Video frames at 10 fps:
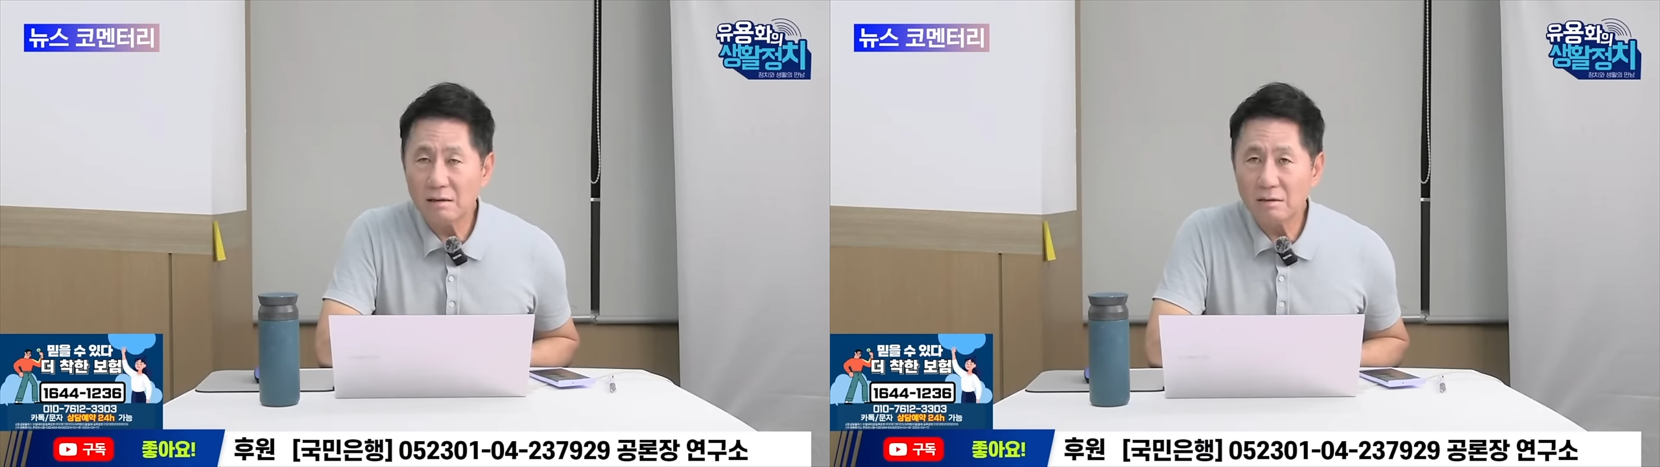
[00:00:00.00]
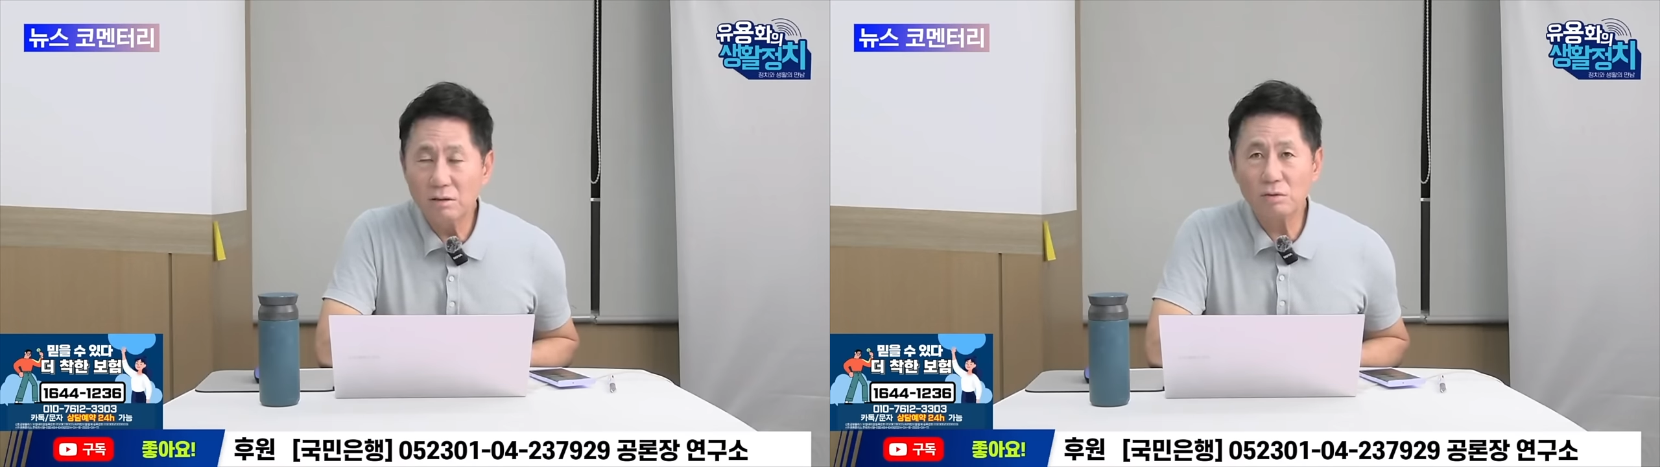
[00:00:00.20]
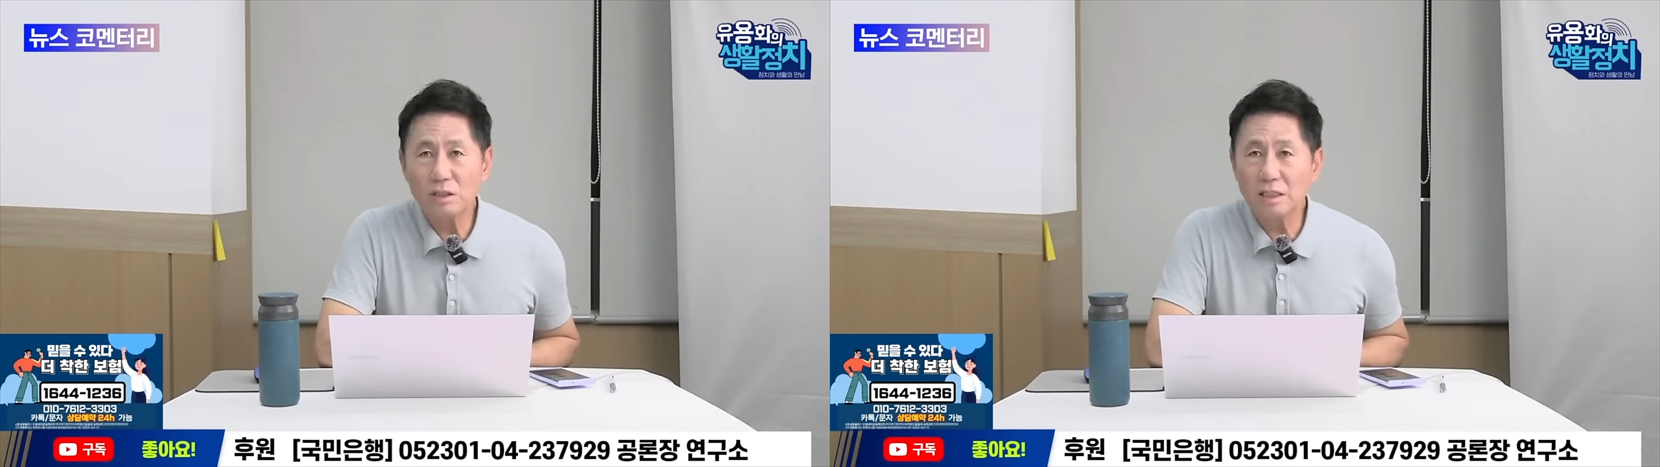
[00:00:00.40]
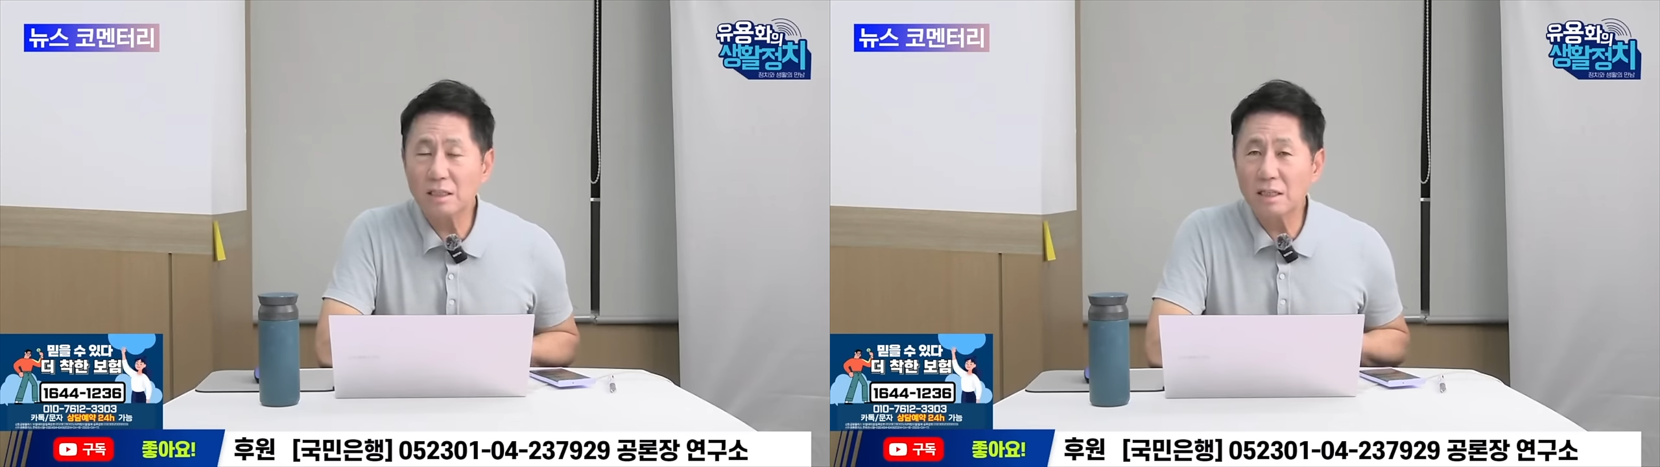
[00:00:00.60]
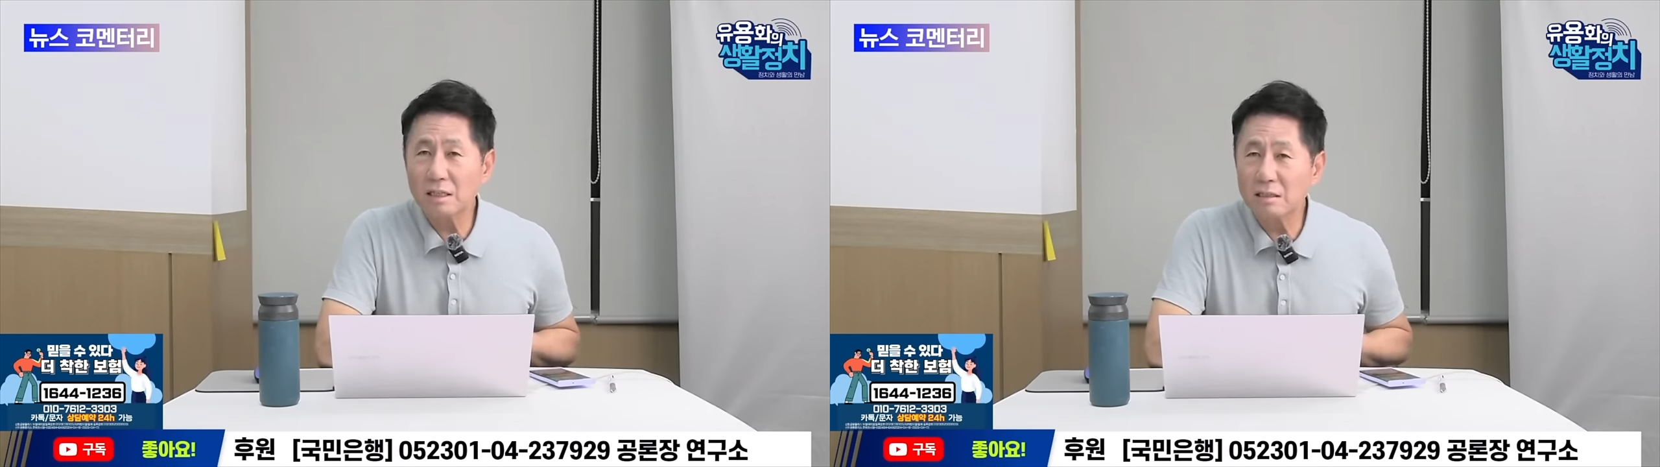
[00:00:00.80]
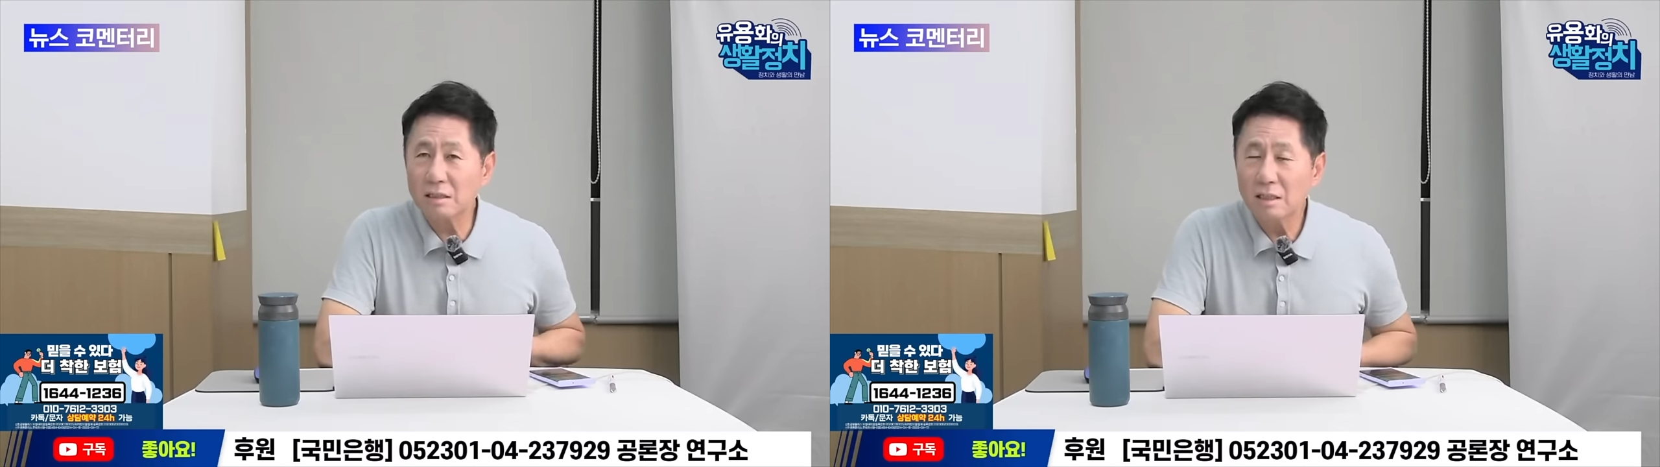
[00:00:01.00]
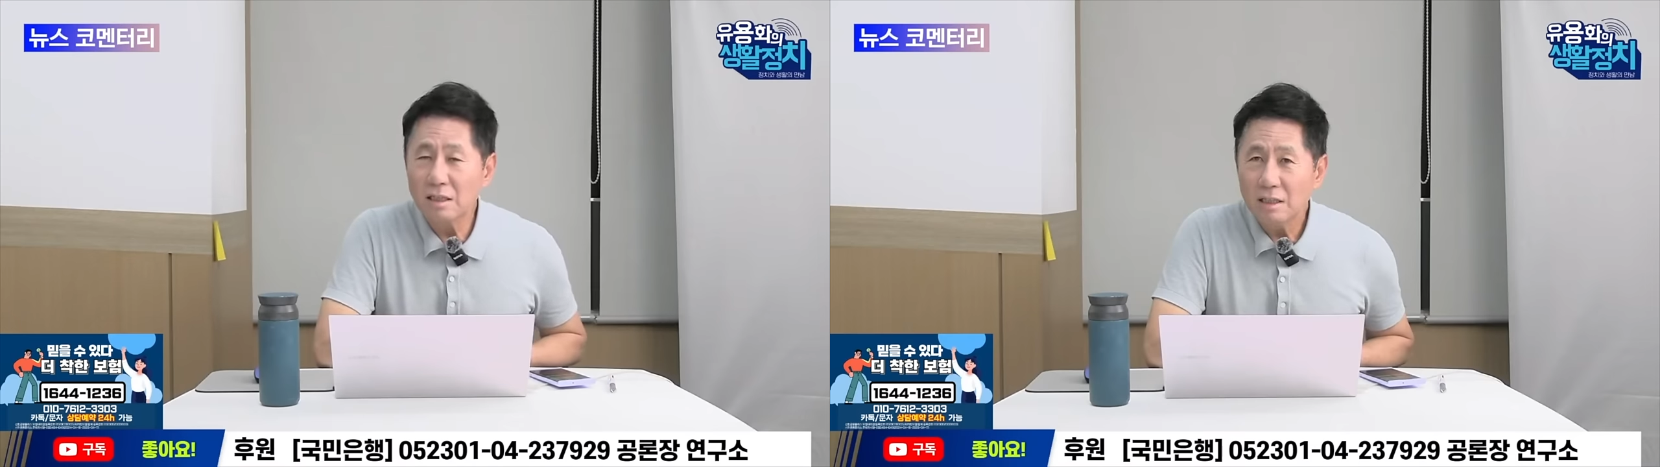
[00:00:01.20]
그리고 제 생각에는